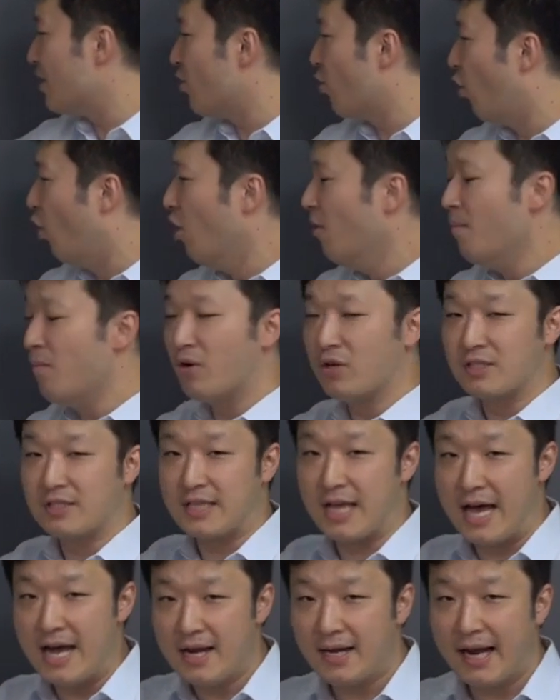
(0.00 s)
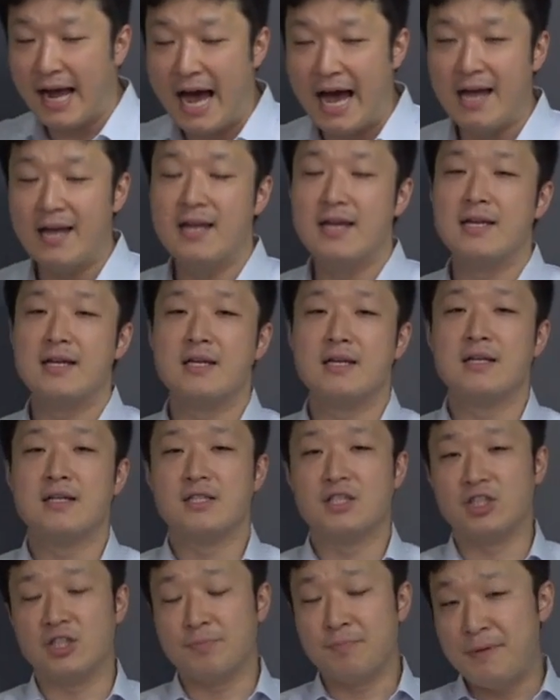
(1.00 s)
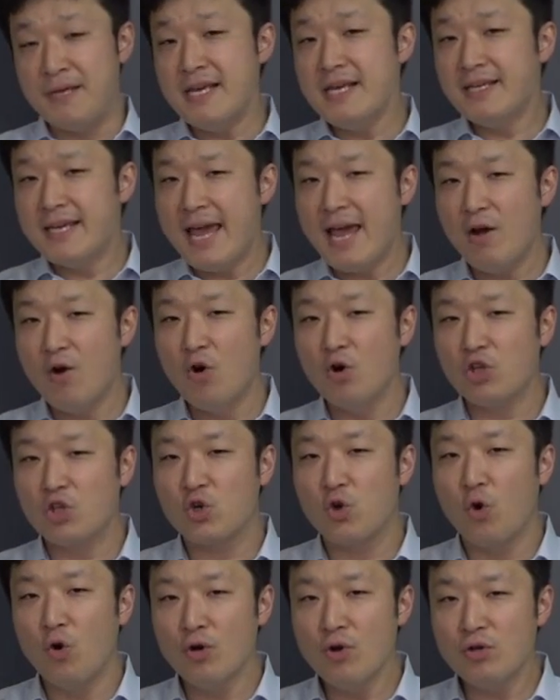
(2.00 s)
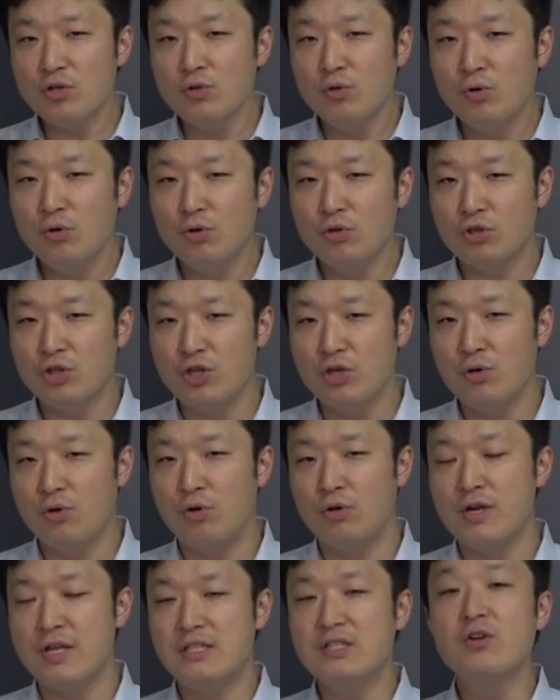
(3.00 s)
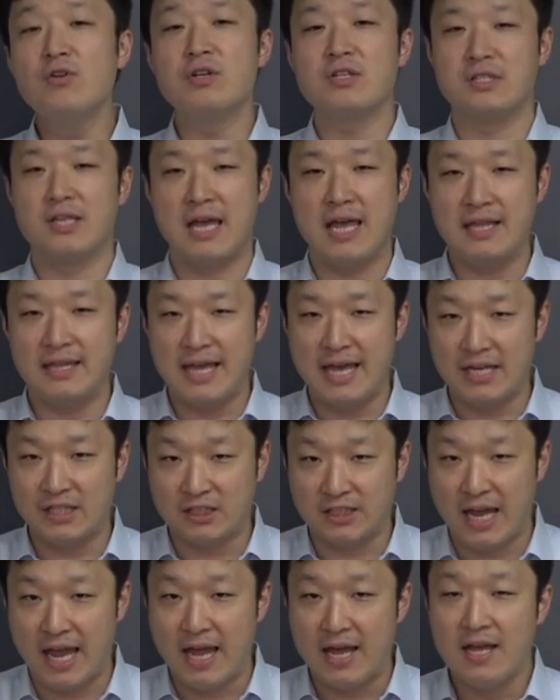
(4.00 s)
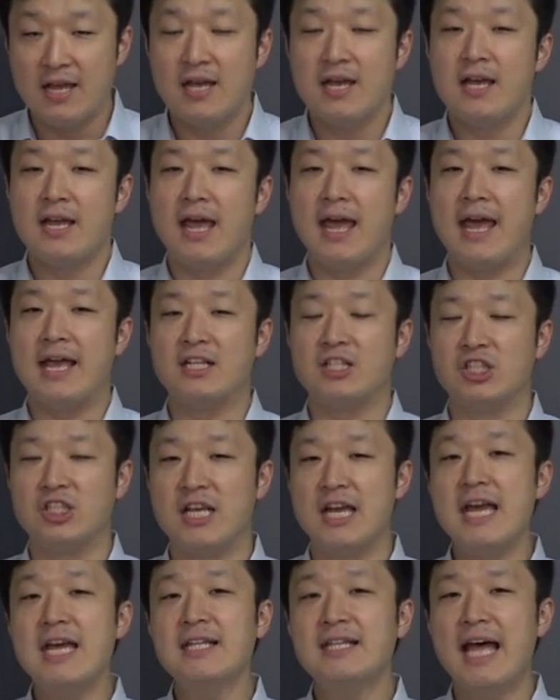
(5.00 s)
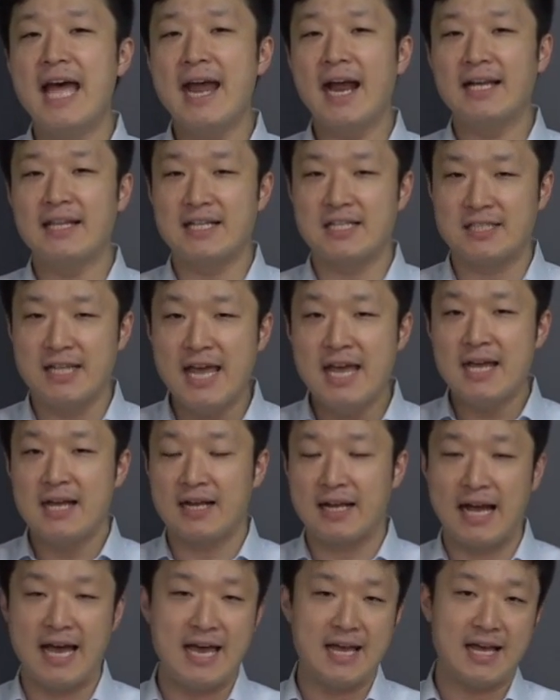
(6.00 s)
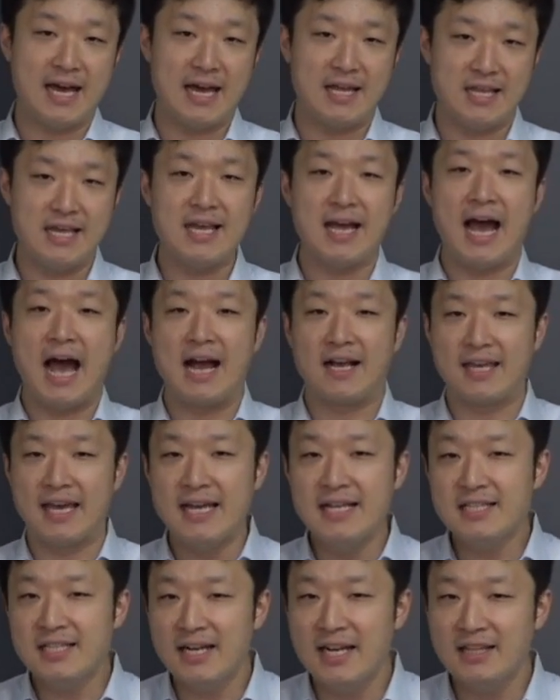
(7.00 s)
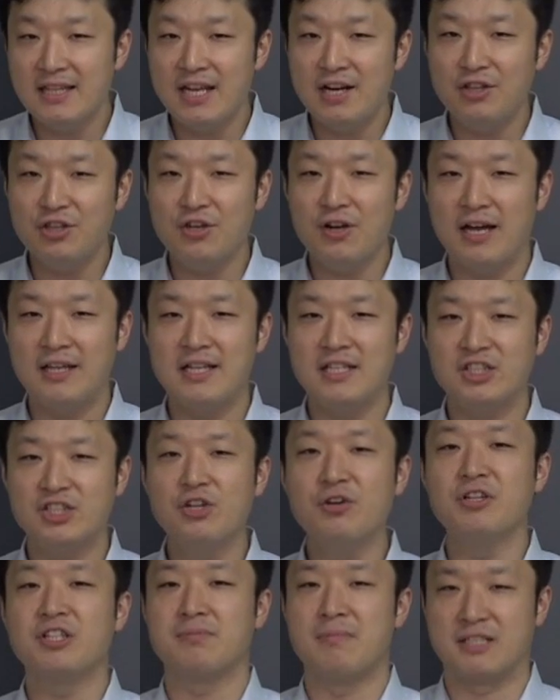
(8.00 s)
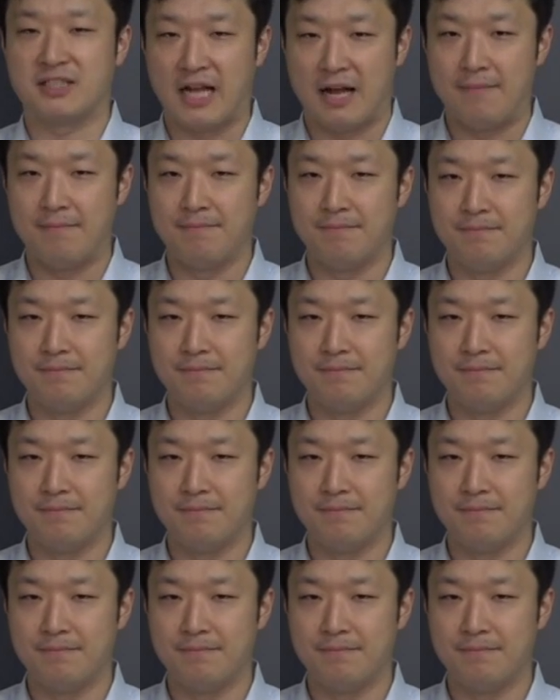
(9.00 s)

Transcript: 日本も参加、 ピーケーオー 協力法という法律を制定して、えー、自衛隊がですね海外に派遣されているという話をしました。